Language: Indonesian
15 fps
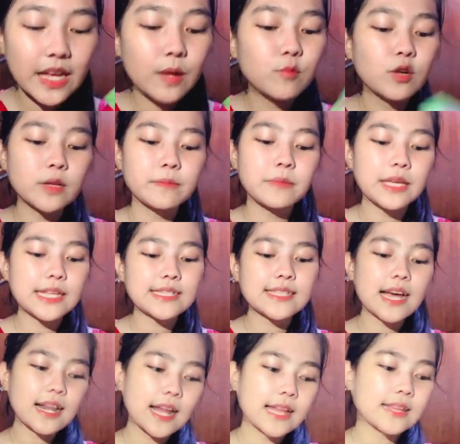buat bikin
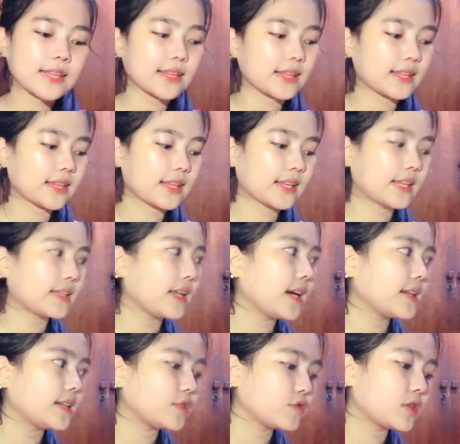salad nanti
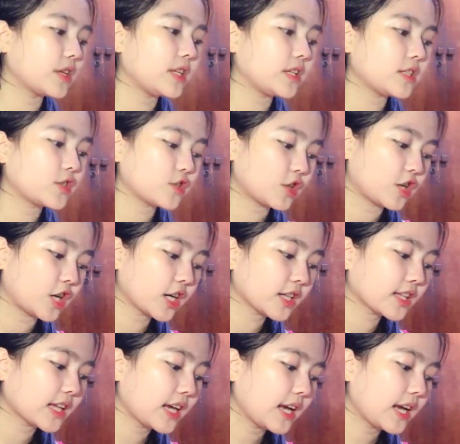ada juga di short